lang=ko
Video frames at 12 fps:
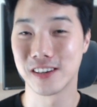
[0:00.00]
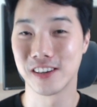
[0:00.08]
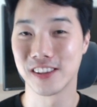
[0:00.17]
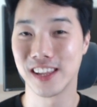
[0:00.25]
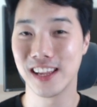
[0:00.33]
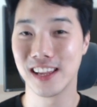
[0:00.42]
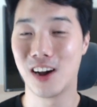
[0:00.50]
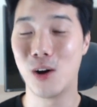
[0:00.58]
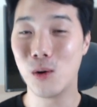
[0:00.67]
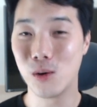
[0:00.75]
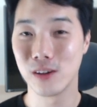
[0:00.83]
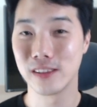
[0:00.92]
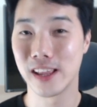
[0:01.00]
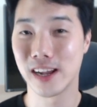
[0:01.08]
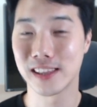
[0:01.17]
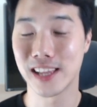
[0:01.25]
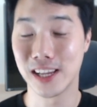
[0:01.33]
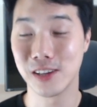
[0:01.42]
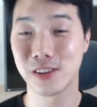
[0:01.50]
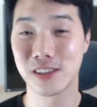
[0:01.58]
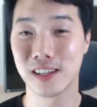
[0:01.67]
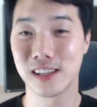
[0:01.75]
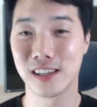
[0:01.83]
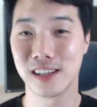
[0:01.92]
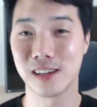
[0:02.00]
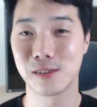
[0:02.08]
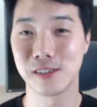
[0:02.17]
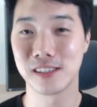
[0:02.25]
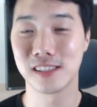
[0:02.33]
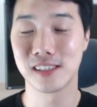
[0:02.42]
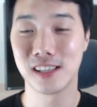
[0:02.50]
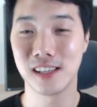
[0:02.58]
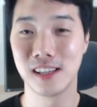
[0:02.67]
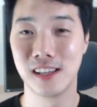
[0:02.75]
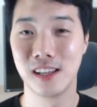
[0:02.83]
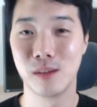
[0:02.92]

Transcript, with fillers: 그럴 때 내가 다이어트 하다 라고 했을 때